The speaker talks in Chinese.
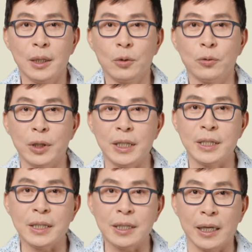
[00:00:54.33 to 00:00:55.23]
如果你
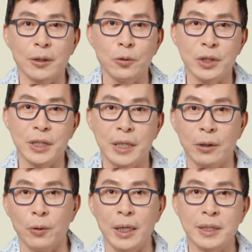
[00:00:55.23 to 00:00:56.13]
经常的过几年
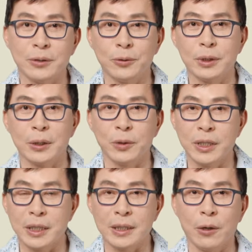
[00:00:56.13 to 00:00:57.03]
换一次屋顶，或者
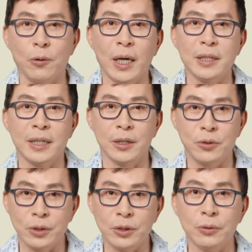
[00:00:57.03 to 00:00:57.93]
经常花钱
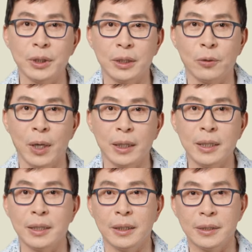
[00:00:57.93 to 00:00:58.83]
去修理的话，那
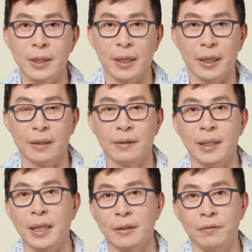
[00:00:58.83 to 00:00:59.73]
是一件很
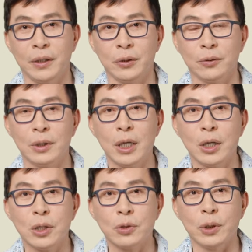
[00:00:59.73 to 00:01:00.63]
大的费用。
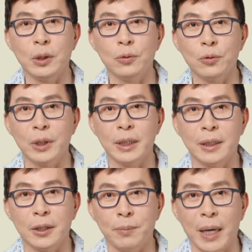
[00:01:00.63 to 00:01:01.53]
所以，如果你
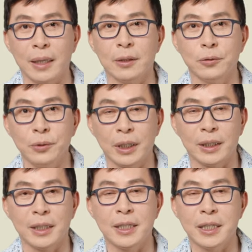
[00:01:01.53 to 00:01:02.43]
能够把屋
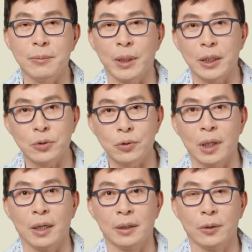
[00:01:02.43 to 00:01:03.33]
顶一次把它做
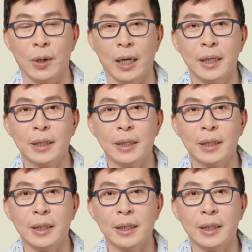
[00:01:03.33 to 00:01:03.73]
好的话，